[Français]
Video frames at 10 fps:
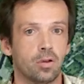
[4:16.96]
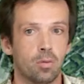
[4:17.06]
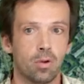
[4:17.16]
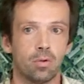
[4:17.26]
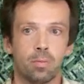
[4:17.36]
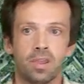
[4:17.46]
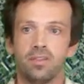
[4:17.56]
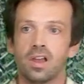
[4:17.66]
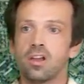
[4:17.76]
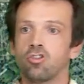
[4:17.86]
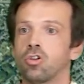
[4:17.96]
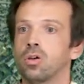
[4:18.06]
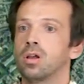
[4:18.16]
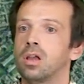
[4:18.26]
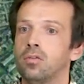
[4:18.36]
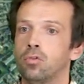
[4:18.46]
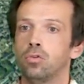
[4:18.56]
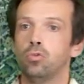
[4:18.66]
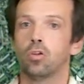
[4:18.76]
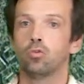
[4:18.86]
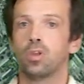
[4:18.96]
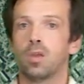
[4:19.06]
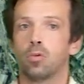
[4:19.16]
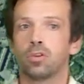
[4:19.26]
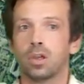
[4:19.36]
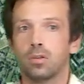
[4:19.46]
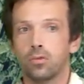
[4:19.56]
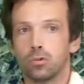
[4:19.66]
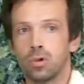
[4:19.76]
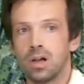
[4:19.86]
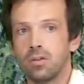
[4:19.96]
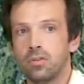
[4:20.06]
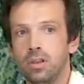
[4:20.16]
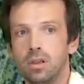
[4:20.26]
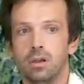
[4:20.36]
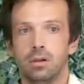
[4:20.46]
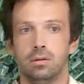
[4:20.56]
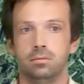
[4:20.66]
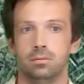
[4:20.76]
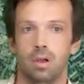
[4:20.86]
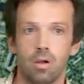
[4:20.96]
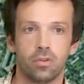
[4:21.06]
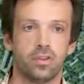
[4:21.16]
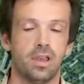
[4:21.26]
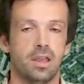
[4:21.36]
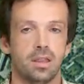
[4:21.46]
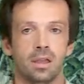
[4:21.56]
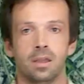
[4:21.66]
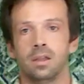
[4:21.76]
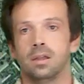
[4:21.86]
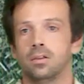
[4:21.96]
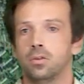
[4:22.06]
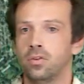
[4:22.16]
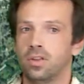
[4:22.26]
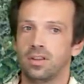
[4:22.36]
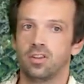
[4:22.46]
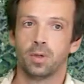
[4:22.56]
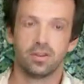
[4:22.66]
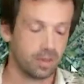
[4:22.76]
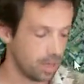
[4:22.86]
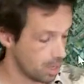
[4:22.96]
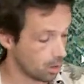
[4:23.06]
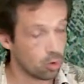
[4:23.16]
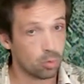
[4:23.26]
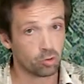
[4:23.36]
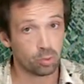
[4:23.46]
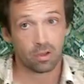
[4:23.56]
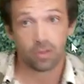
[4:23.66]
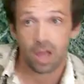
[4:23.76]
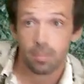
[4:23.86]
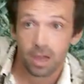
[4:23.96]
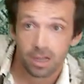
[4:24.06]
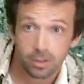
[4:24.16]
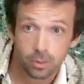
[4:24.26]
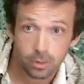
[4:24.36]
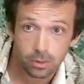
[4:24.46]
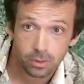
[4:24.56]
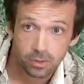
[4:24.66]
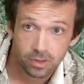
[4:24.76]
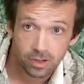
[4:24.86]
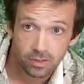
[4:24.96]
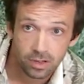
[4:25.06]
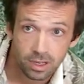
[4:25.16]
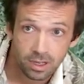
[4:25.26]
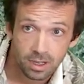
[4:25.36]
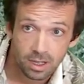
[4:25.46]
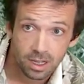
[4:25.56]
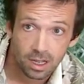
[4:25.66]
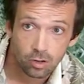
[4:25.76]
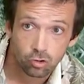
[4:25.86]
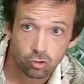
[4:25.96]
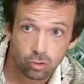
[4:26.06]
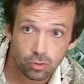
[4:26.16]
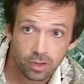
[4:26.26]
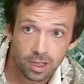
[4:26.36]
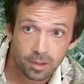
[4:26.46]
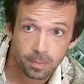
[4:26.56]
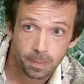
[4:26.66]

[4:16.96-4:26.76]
comment le paysage évolue. je vous avais montré une photographie ancienne de cet espace-là. Alors comment je peux la faire apparaître euh, celle-ci Alors je reviens